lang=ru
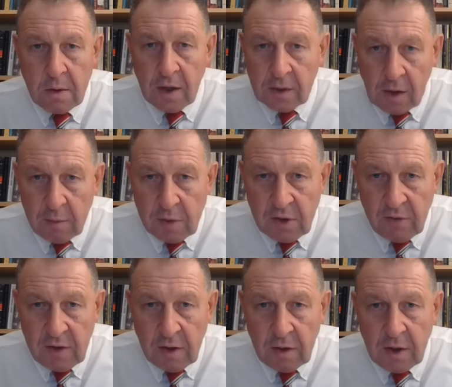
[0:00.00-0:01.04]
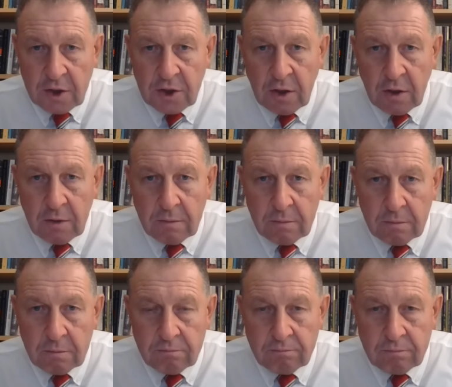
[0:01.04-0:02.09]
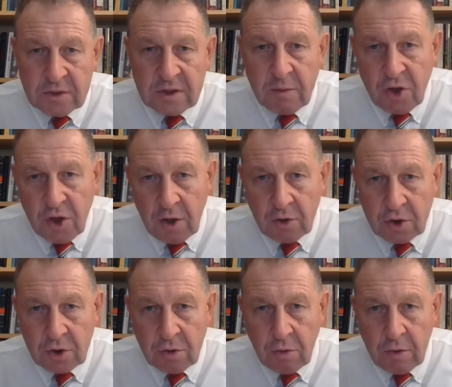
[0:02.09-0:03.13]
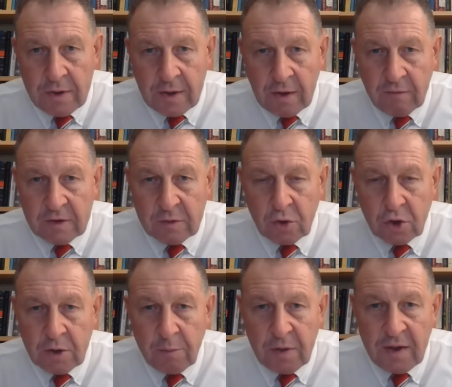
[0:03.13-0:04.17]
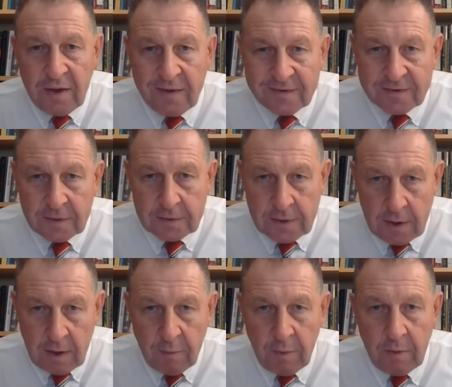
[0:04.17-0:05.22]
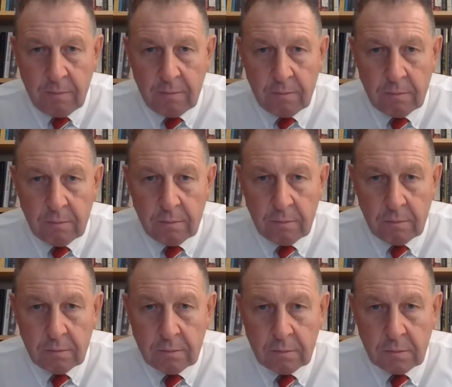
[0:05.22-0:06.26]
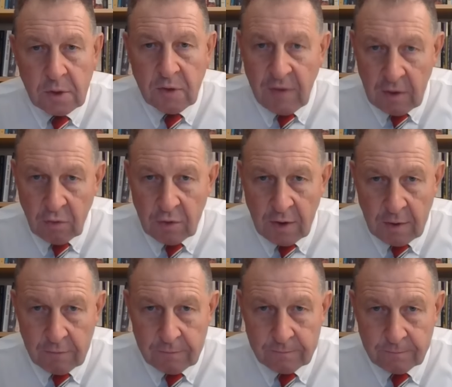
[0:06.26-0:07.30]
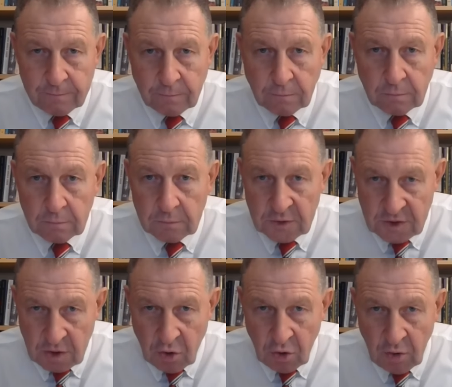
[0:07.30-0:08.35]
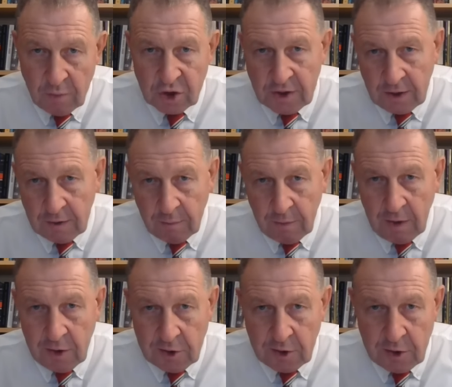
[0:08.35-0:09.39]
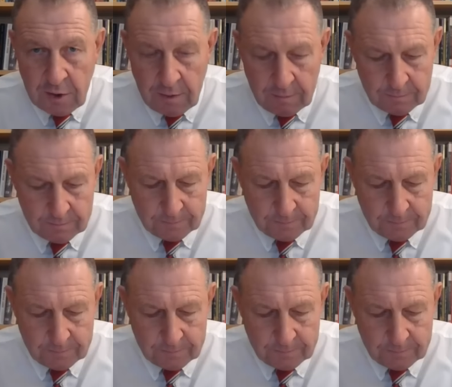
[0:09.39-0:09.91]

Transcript: Некоторые обозреватели даже замечают, что Иран, возможно, поделился целями своих ударов с Соединенными Штатами или с Россией.